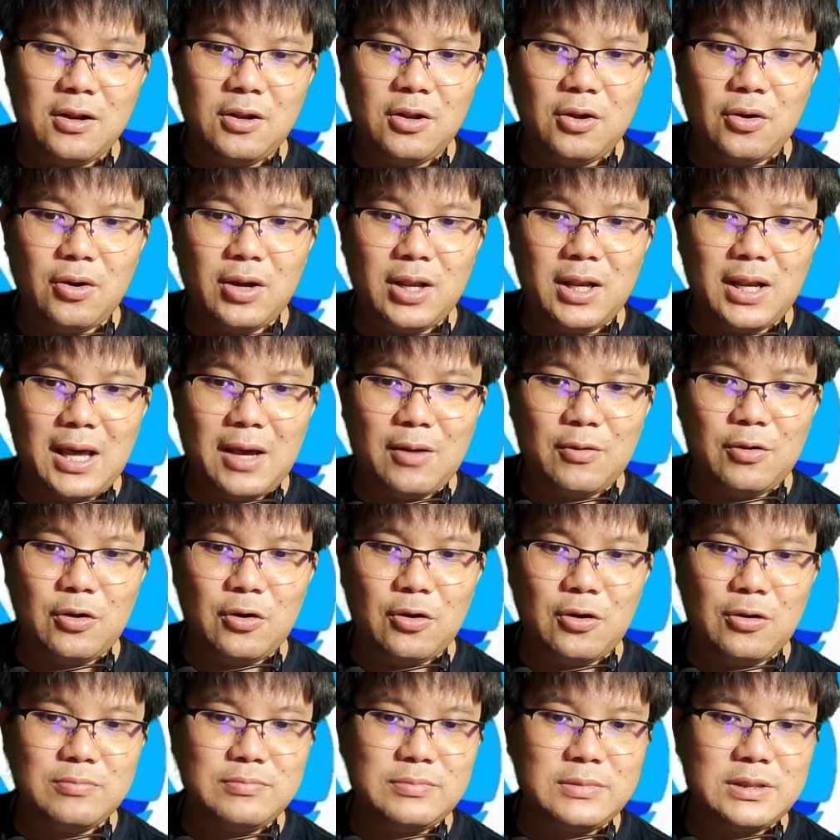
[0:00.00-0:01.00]
โดยแนว
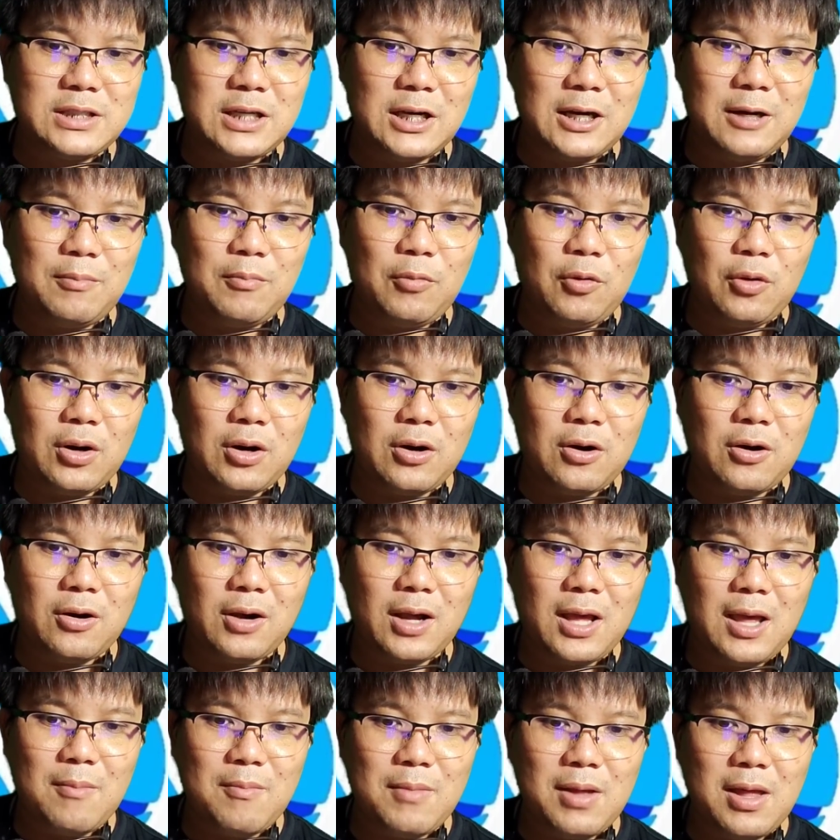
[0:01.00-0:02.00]
โน้มเชิงบวกของ
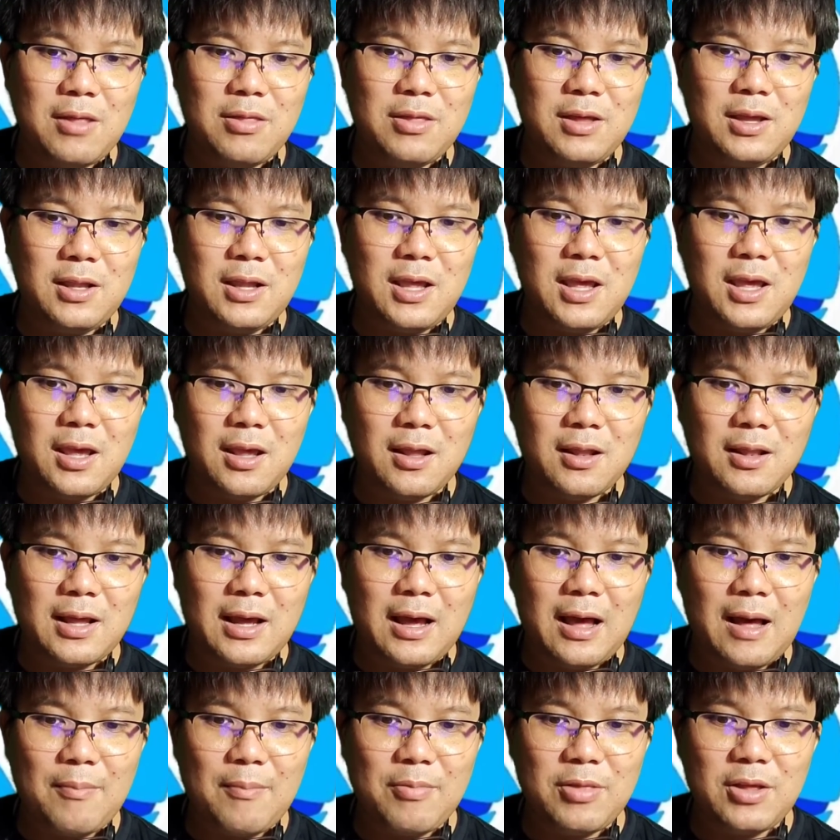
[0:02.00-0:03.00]
เอ็ม เอ ซี ดี
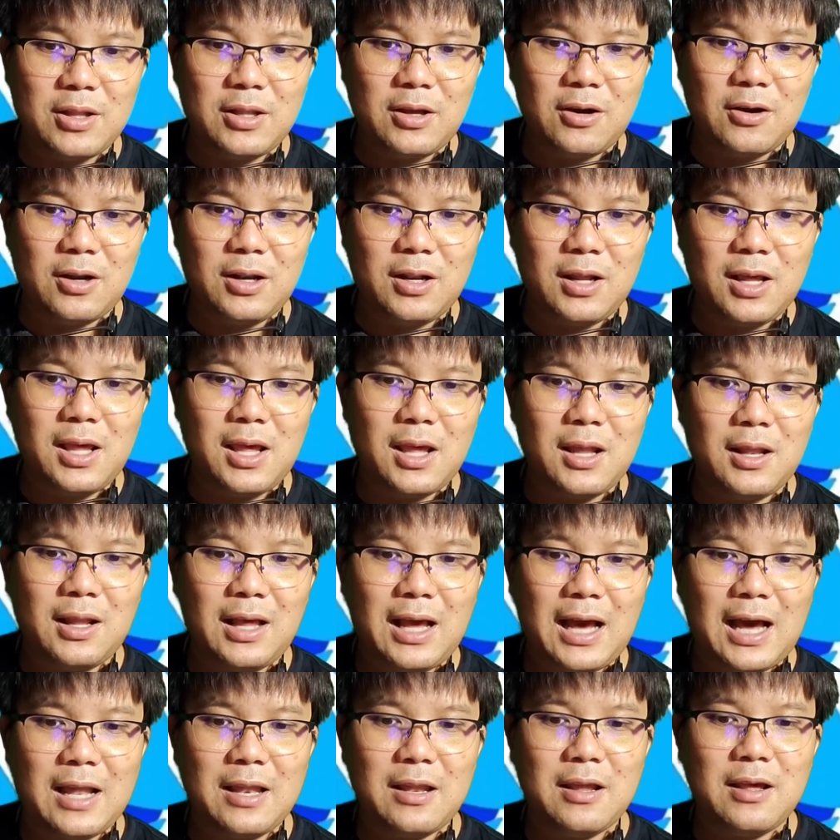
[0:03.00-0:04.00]
นะครับสะท้อนให้เห็น
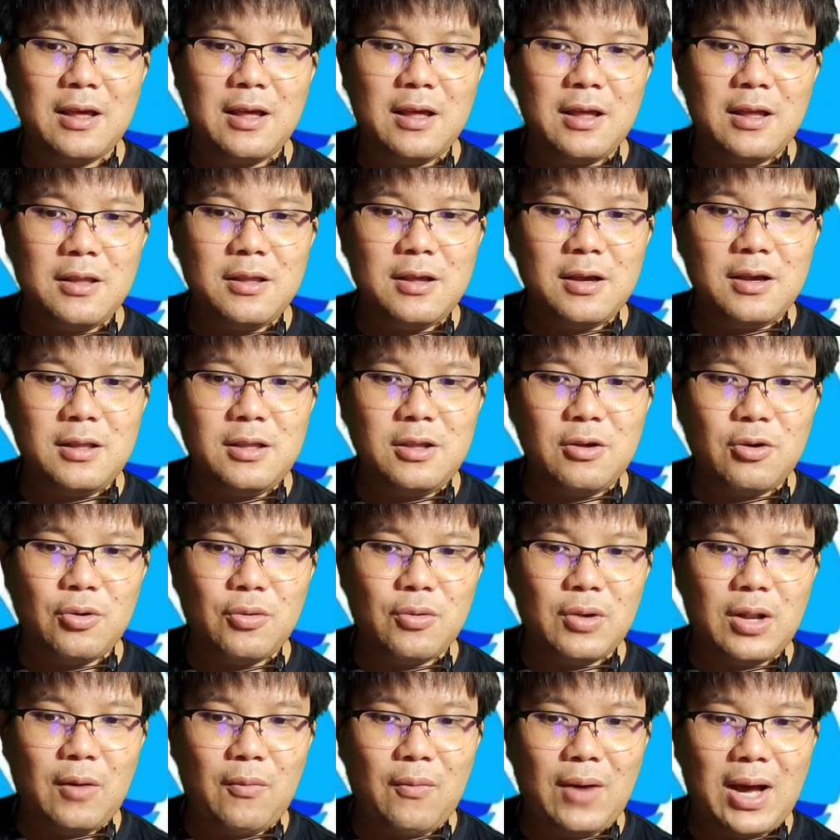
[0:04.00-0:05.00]
การยืดหยุ่น
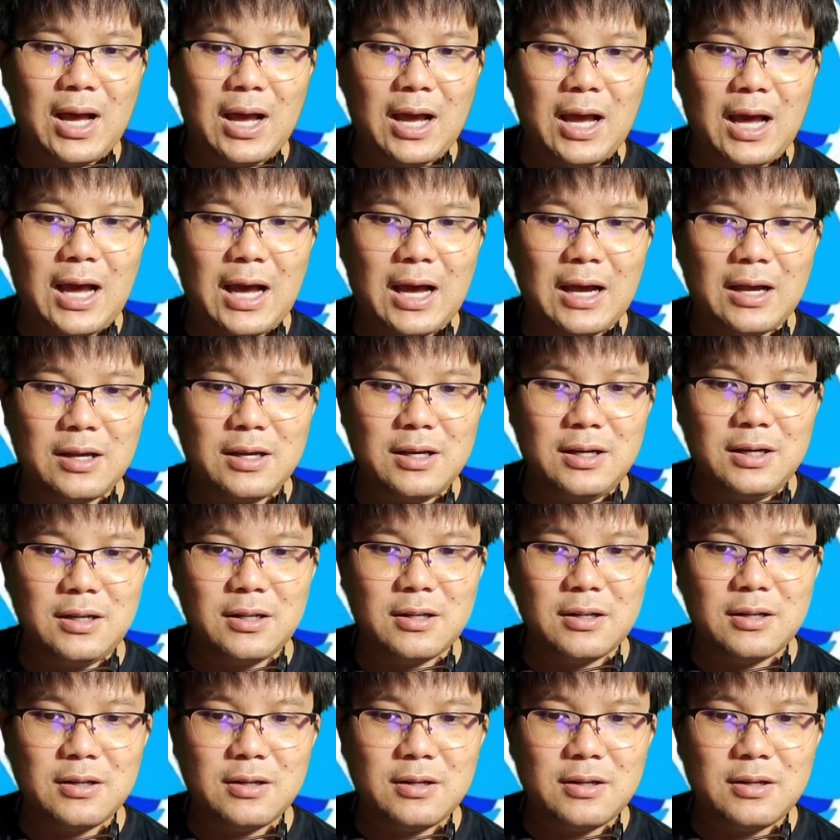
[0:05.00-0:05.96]
ระหว่างขาขึ้น